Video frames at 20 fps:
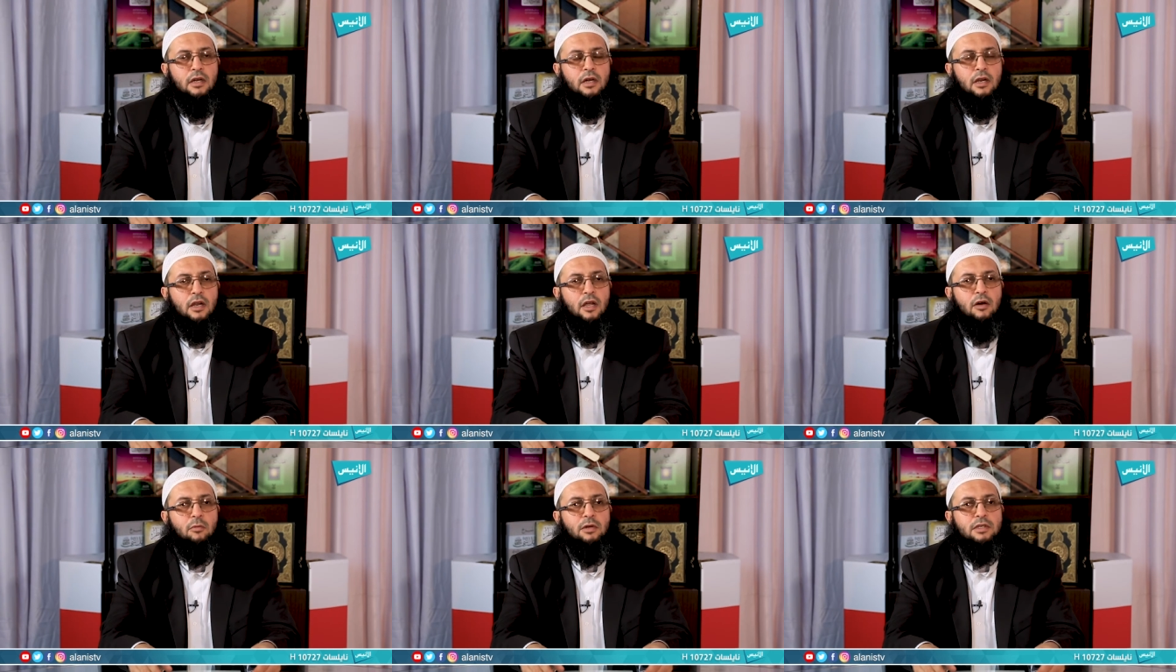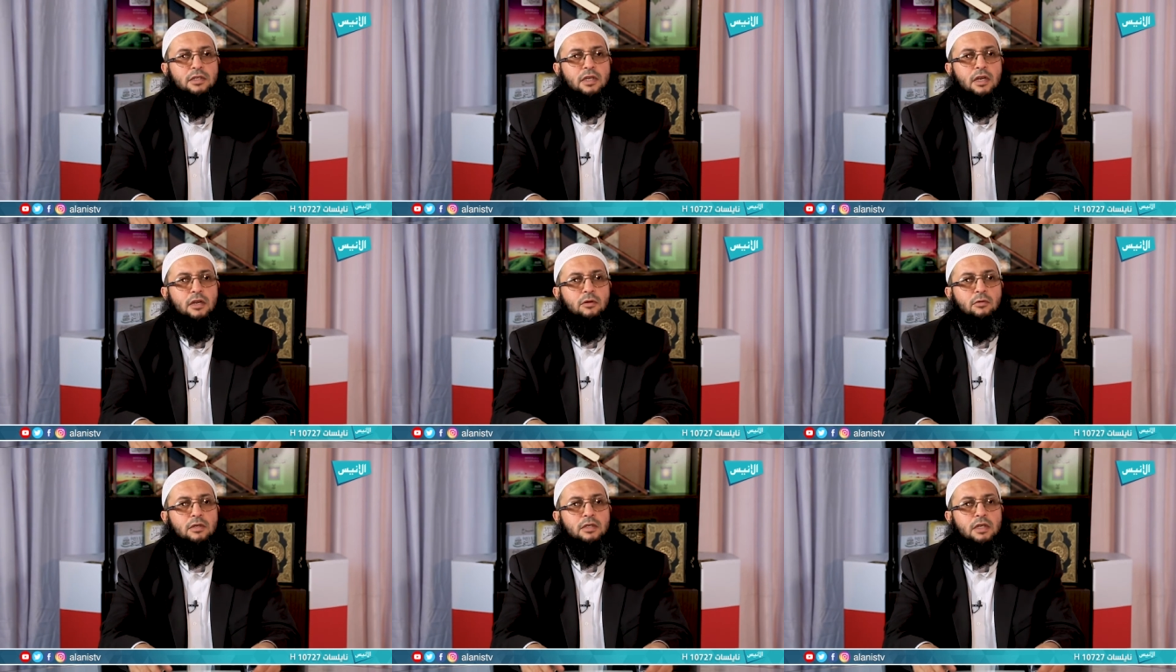اللهم
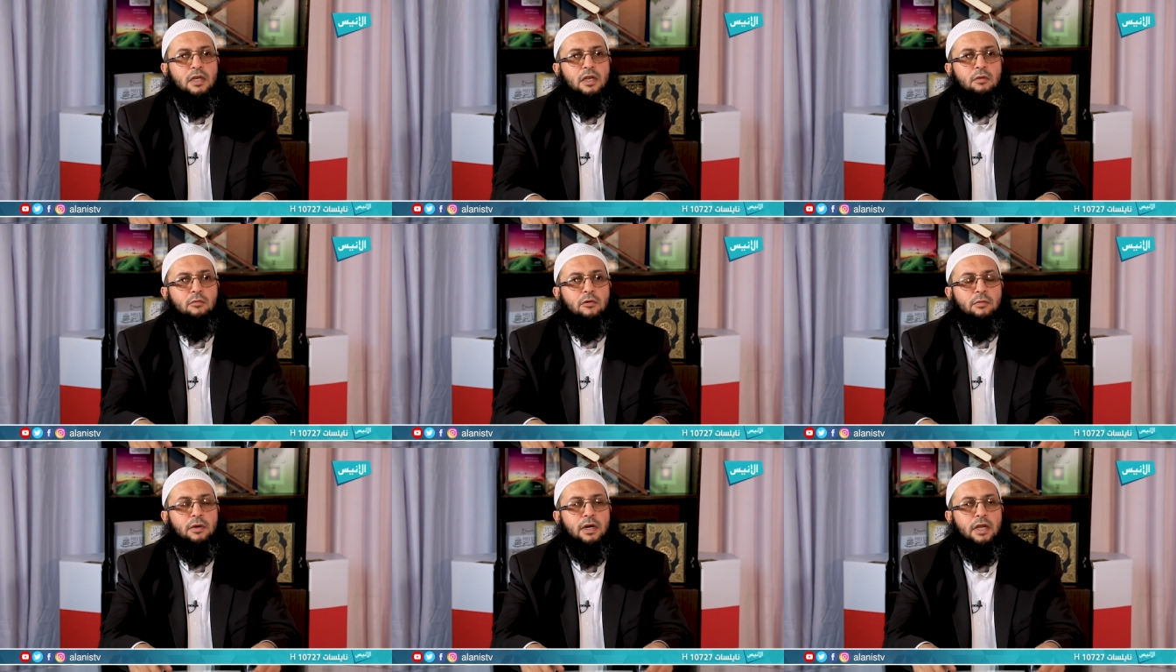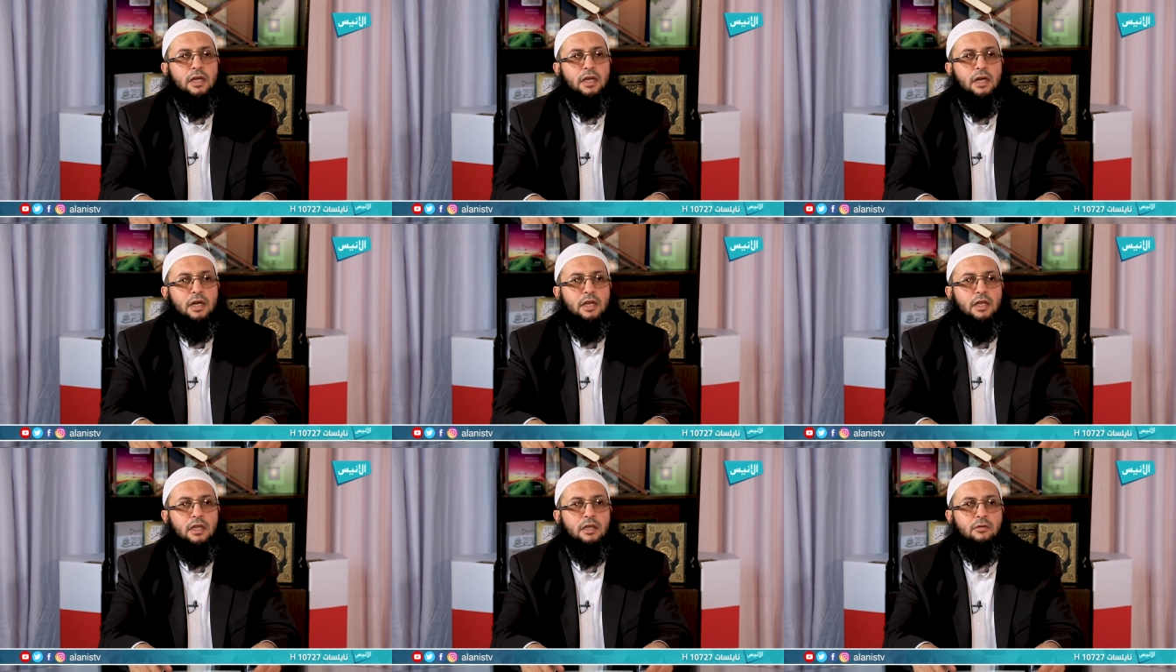صل وسلم وبارك
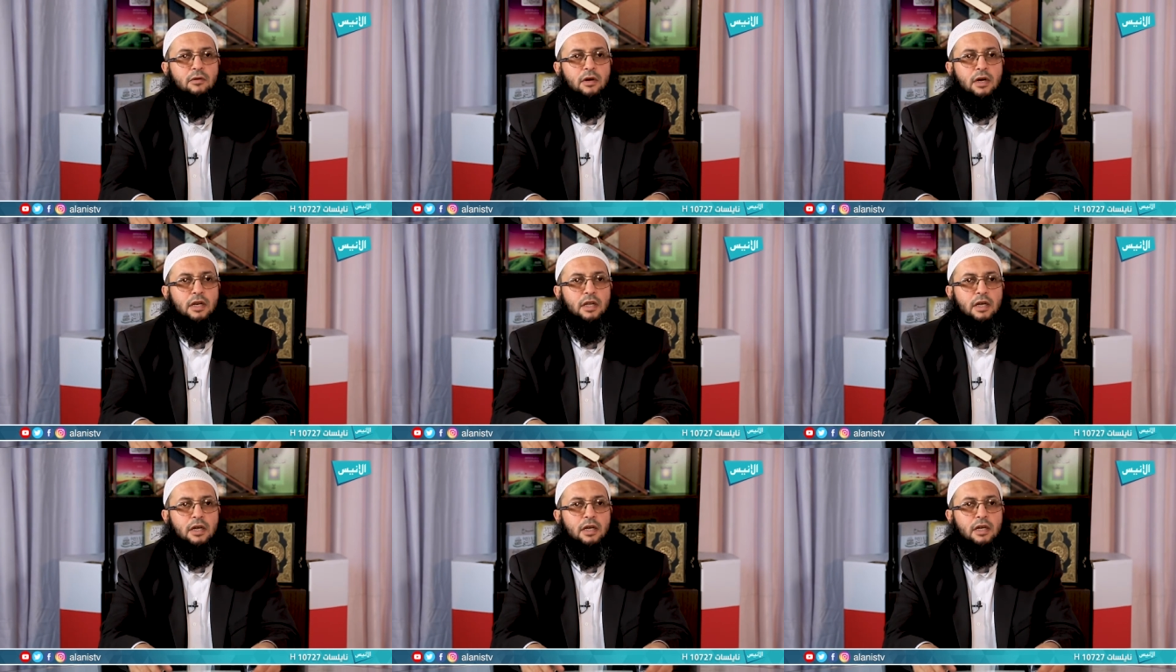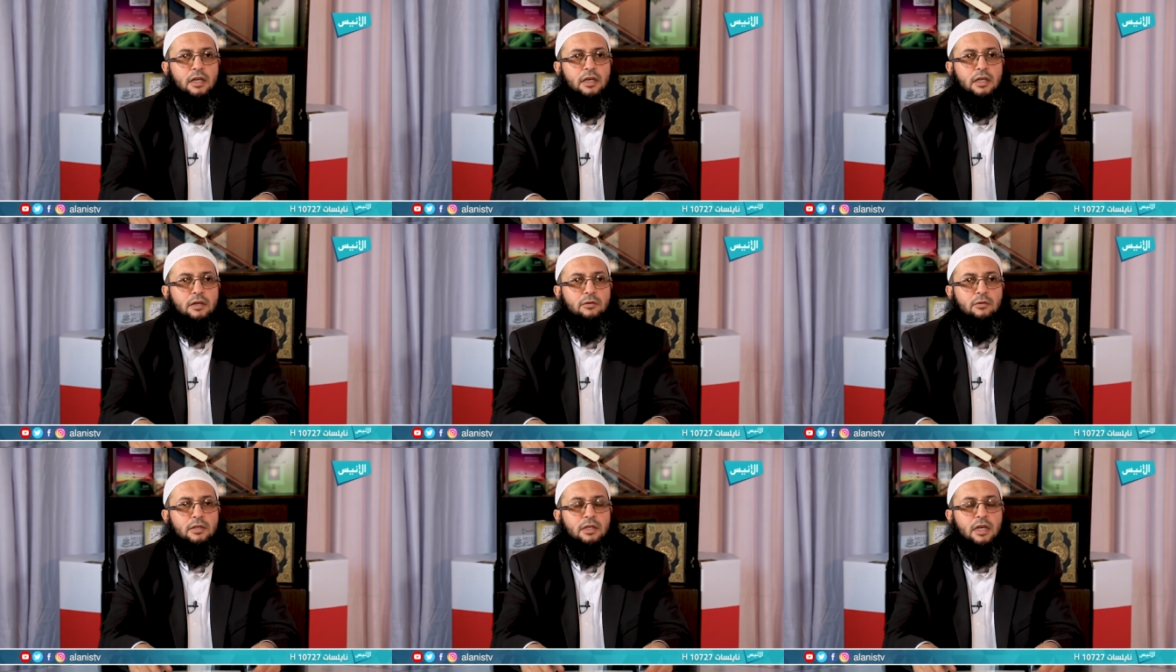عليه وعلى
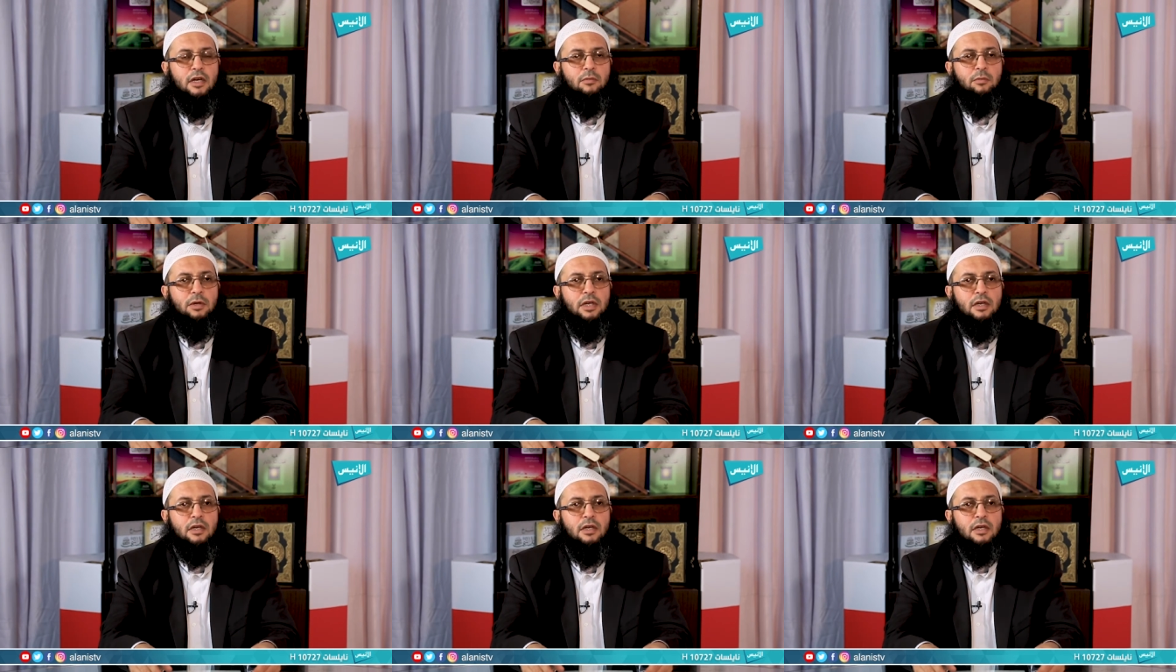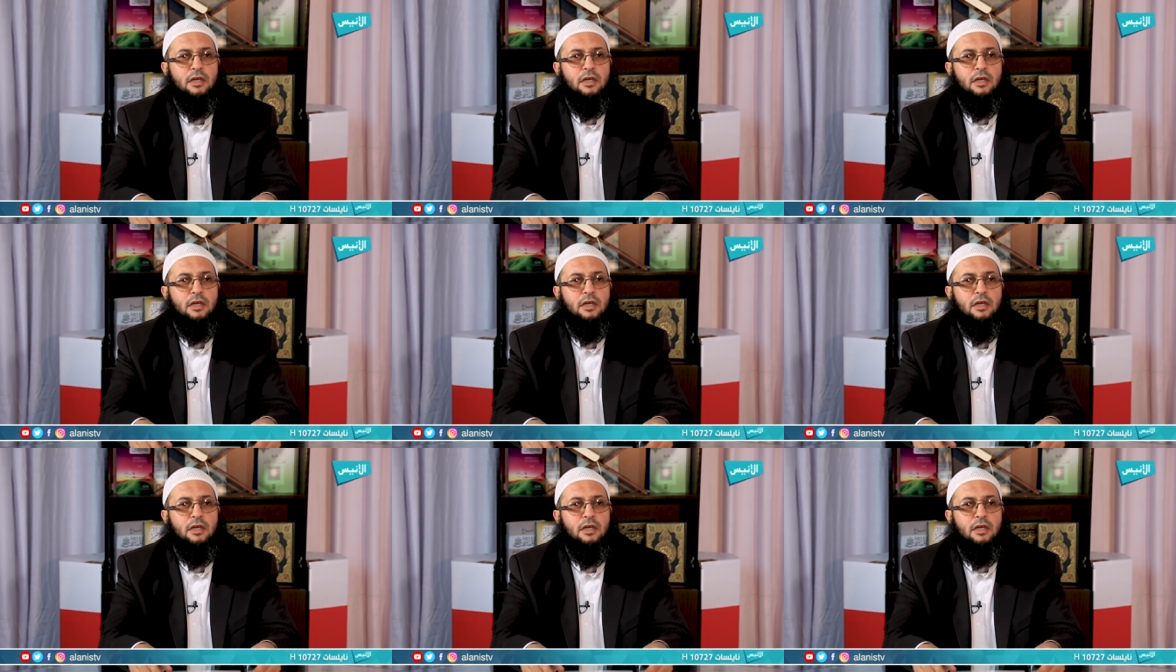آله وصحبه